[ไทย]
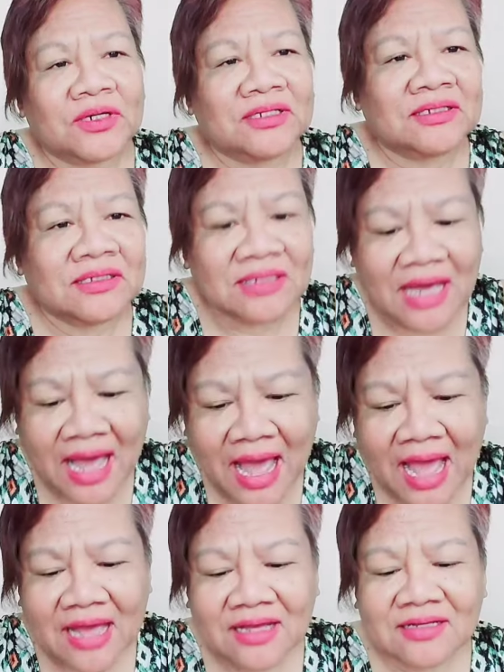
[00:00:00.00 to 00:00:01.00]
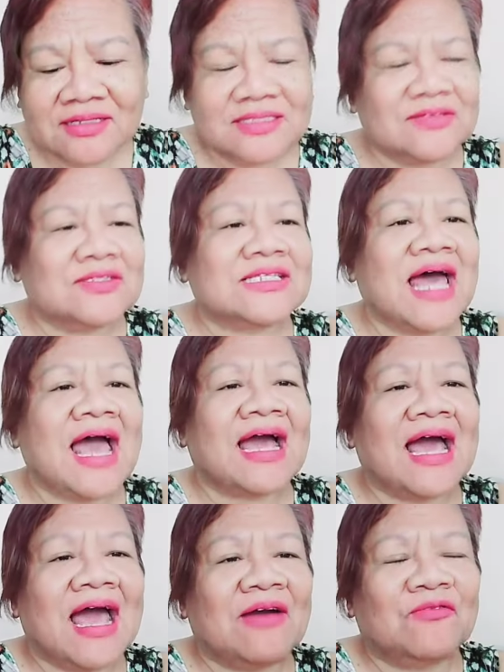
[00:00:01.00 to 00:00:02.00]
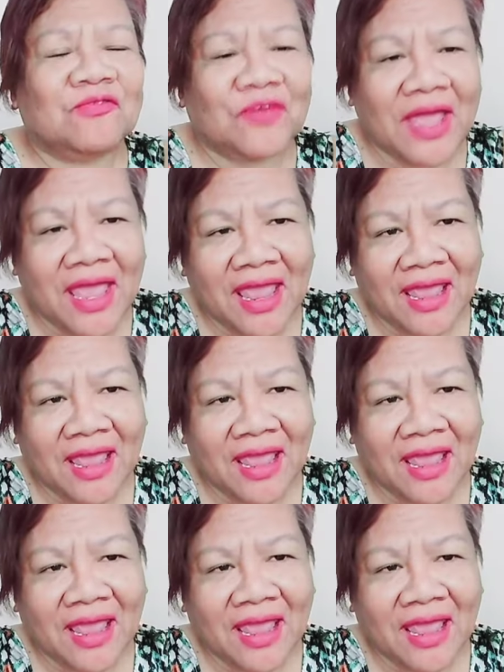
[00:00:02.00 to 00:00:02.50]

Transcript: ณค่ะซูซ่าคาเฟ่